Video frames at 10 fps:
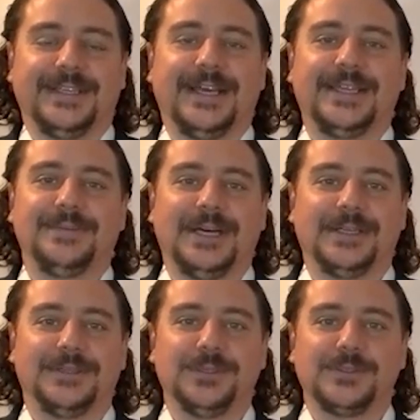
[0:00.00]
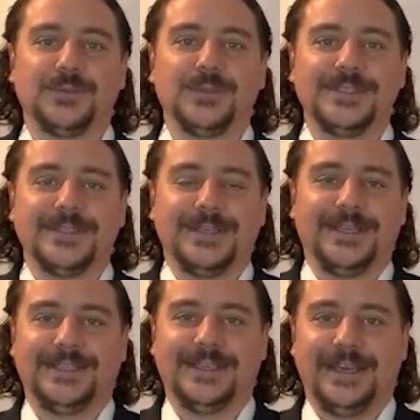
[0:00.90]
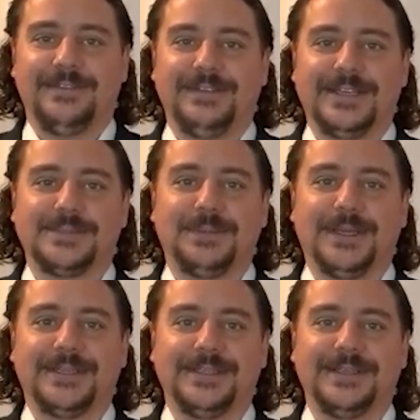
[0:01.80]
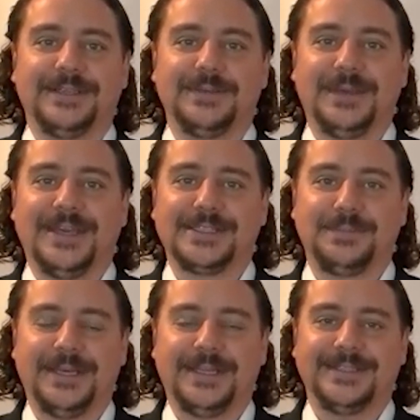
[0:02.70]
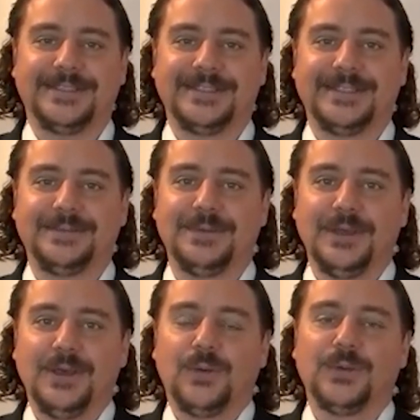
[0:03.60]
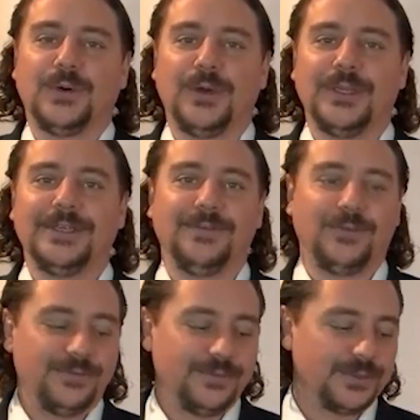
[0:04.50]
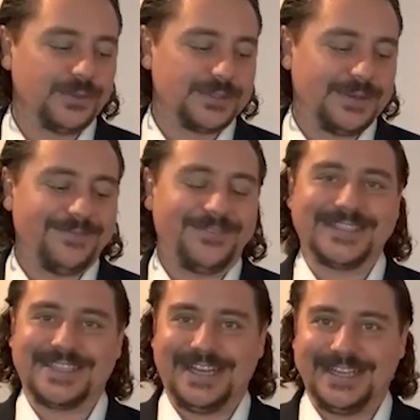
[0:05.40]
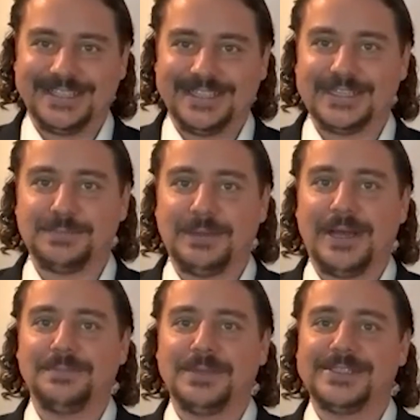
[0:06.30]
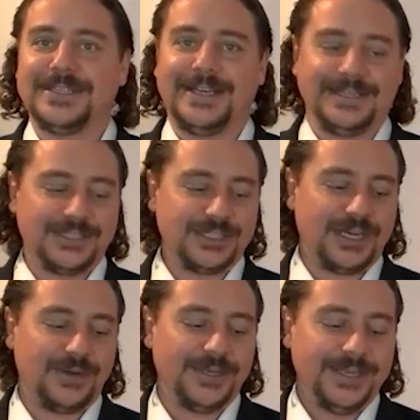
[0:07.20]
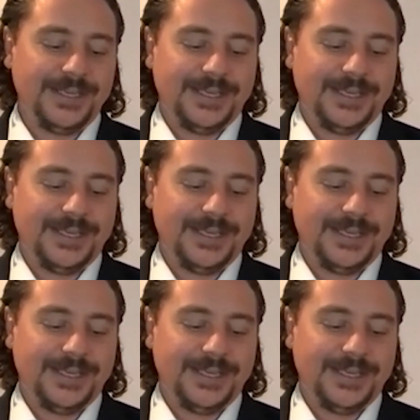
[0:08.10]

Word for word: Ja, Nima, du bist unser ETF-Experte hier im Expertenteam. Und heute wollen wir uns was anderes mal ein bisschen anschauen.